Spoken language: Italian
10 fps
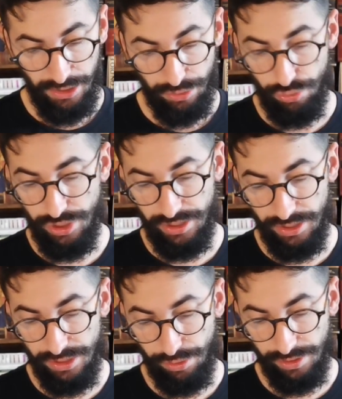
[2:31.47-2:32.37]
docente
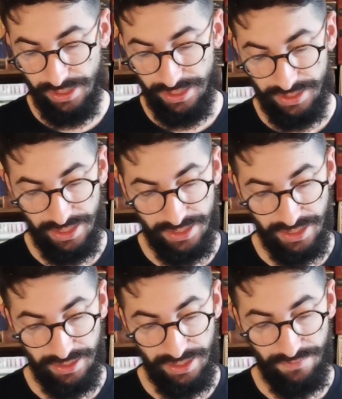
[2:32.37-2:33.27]
di storia della
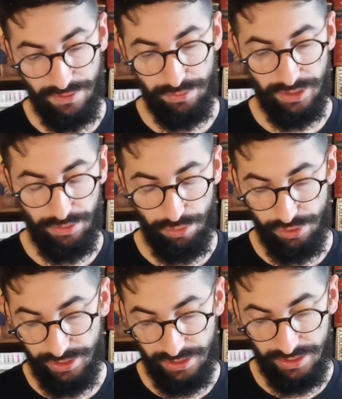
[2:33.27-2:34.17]
Chiesa nella Facoltà
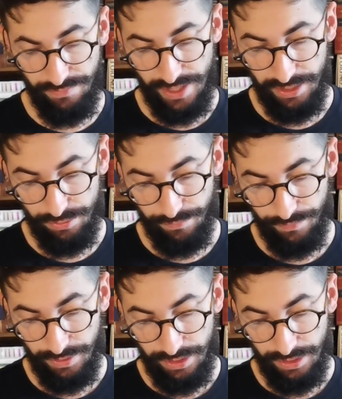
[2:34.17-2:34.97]
Teologica del Triveneto,